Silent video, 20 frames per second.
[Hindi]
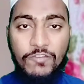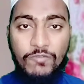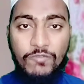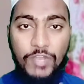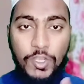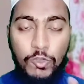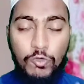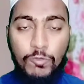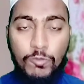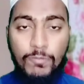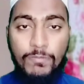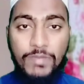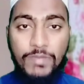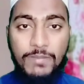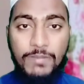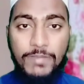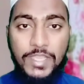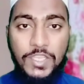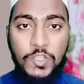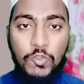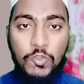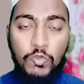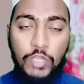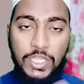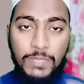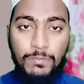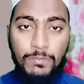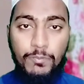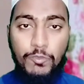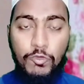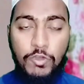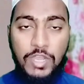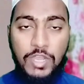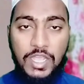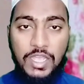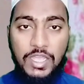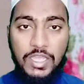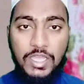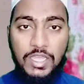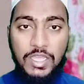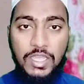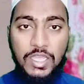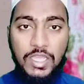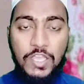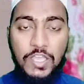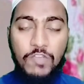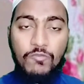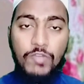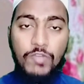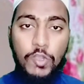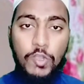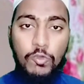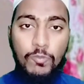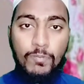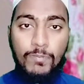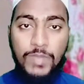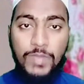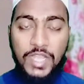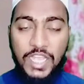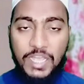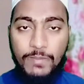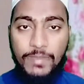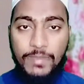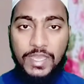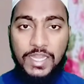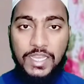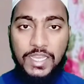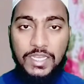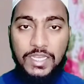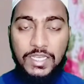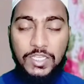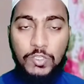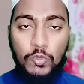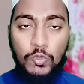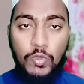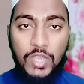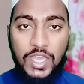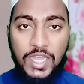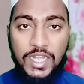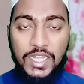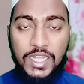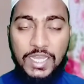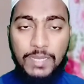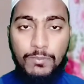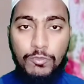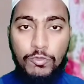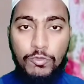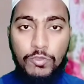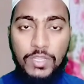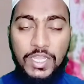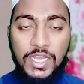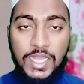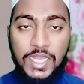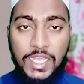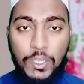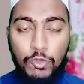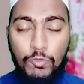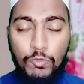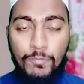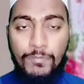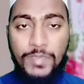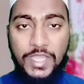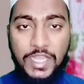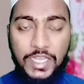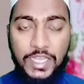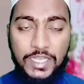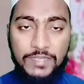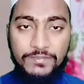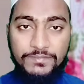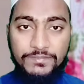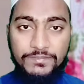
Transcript: वहुब्ब मन युहिब्बु का वहुब्ब अमलिन युकर्रिबु इला हुब्बी का